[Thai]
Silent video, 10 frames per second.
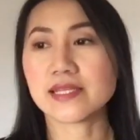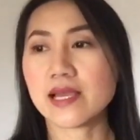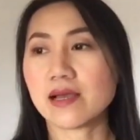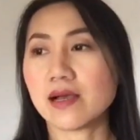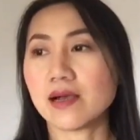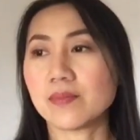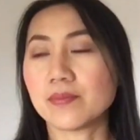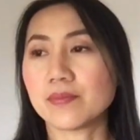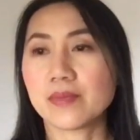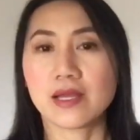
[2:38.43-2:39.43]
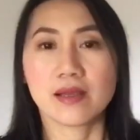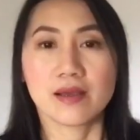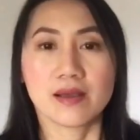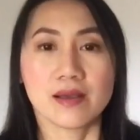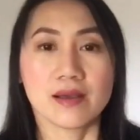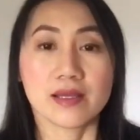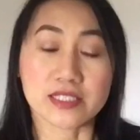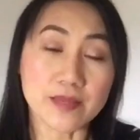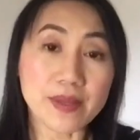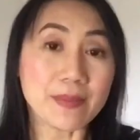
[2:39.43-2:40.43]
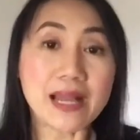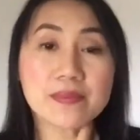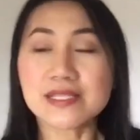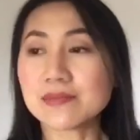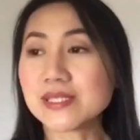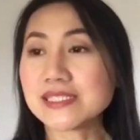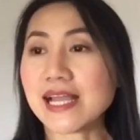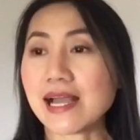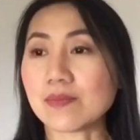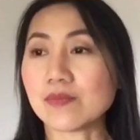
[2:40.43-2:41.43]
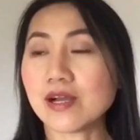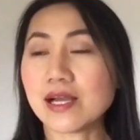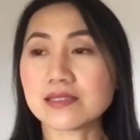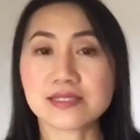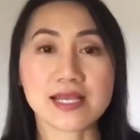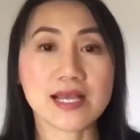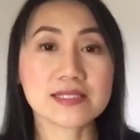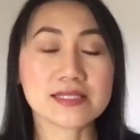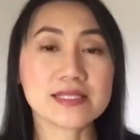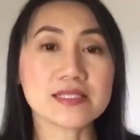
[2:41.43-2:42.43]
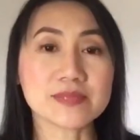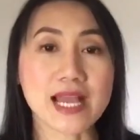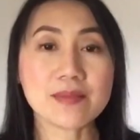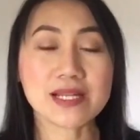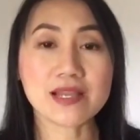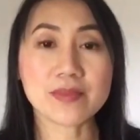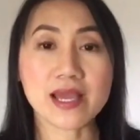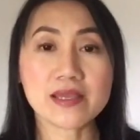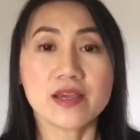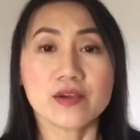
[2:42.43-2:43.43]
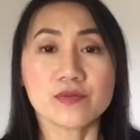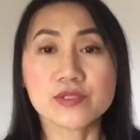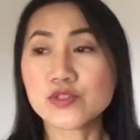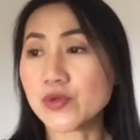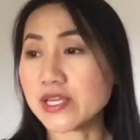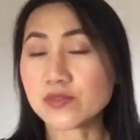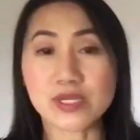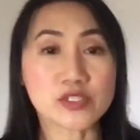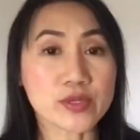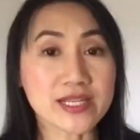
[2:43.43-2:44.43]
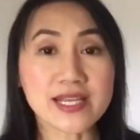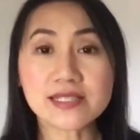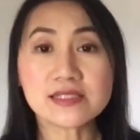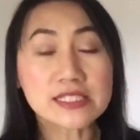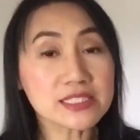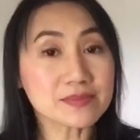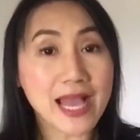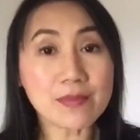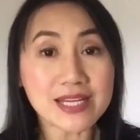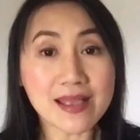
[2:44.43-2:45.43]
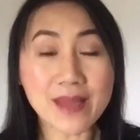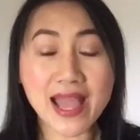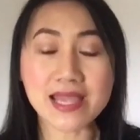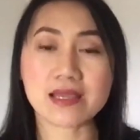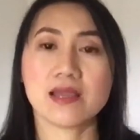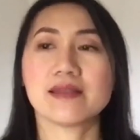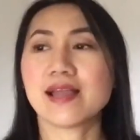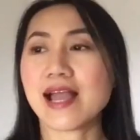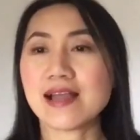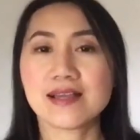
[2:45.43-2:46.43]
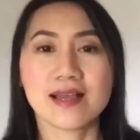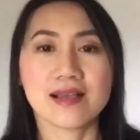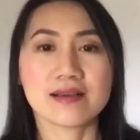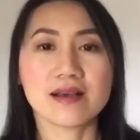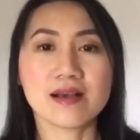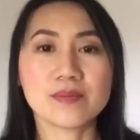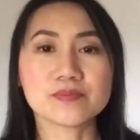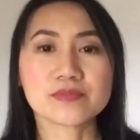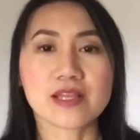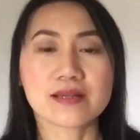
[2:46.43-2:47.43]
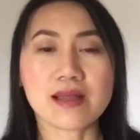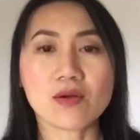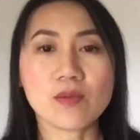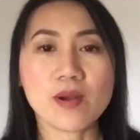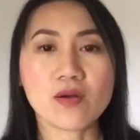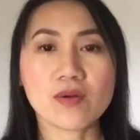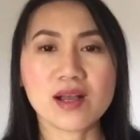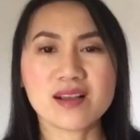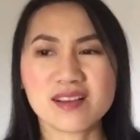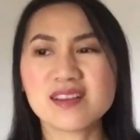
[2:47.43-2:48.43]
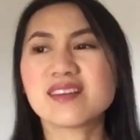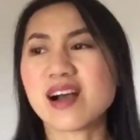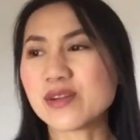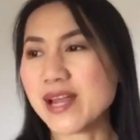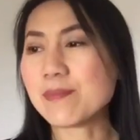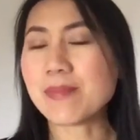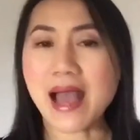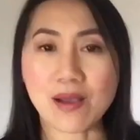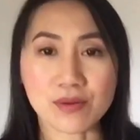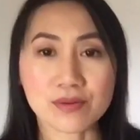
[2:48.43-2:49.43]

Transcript: งเงี้ยอย่างเช่นไปบ้านเพื่อนเพื่อนถามว่าจะจะดื่มน้ำอะไรไหม Willst du es was trinken จะดื่มน้ำอะไรไหมนะคะเเราก็บอกว่าเออเอาน้ำเปล่า